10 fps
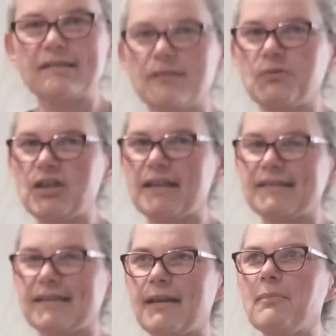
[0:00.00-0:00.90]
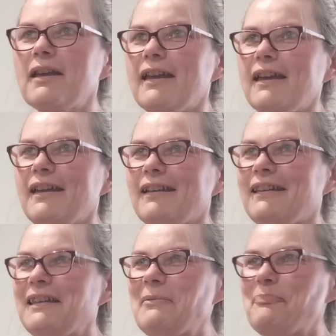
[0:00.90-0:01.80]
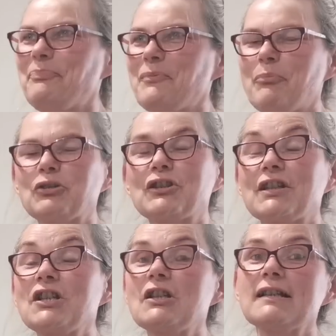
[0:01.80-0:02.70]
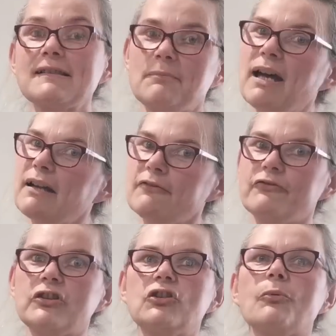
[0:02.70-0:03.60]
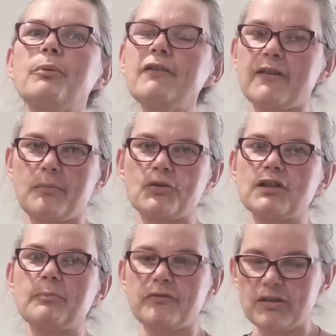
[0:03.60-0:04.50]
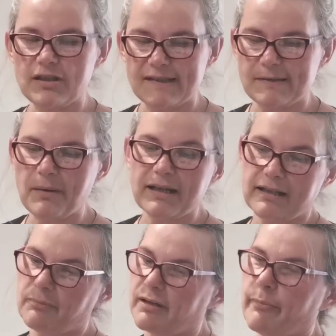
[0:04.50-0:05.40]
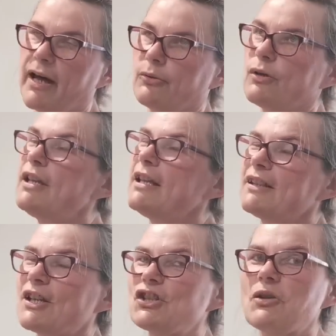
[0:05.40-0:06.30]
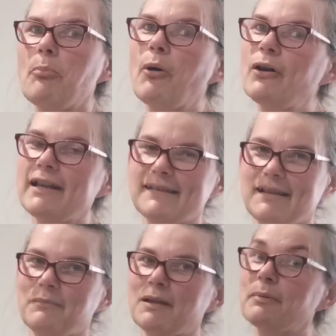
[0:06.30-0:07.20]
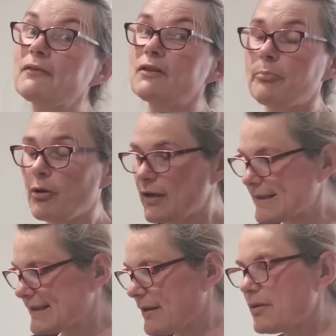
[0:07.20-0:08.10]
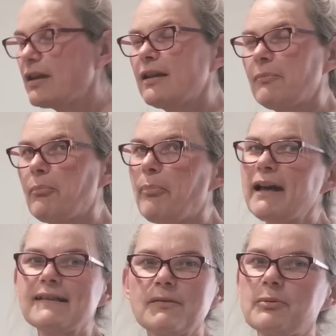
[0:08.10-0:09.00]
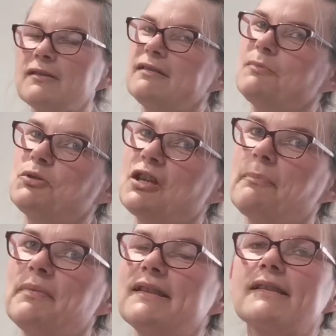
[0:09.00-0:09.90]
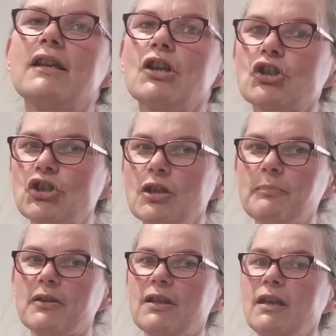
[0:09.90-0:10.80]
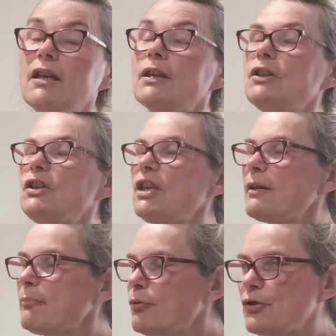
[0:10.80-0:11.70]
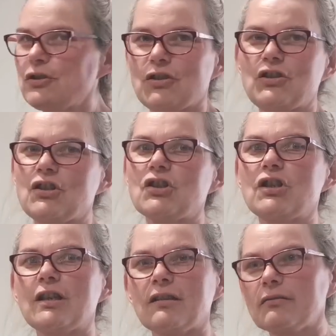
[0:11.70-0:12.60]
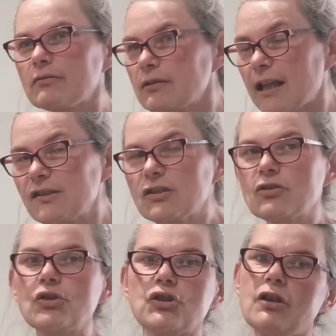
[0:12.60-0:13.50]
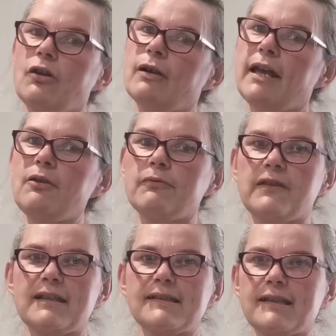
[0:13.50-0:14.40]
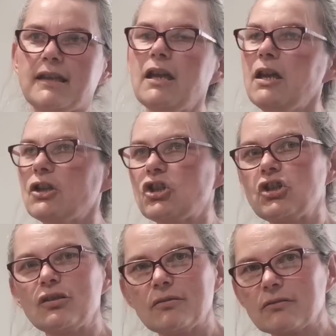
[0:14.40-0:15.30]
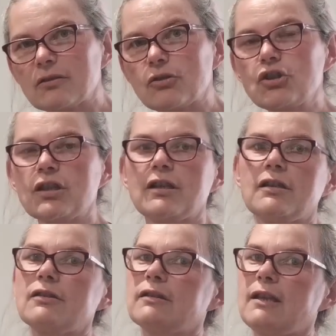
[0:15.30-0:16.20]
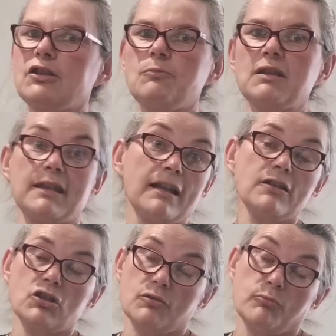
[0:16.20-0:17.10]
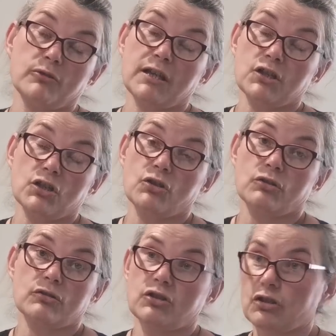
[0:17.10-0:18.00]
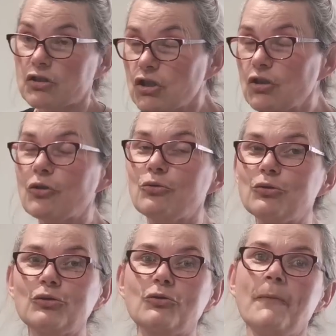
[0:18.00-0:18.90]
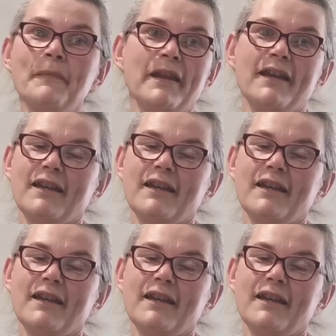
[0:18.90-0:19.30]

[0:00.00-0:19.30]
się z tym ciastem i mm, podkreśla smak, wydobywa, można powiedzieć, smak rabarbaru. Także polecam, naprawdę polecam. Bardzo prosty przepis, szybki. Nie bójcie się, że dacie troszkę oleju więcej, czy troszkę tej śmietany, czy bodajże czy, czy jogurtu.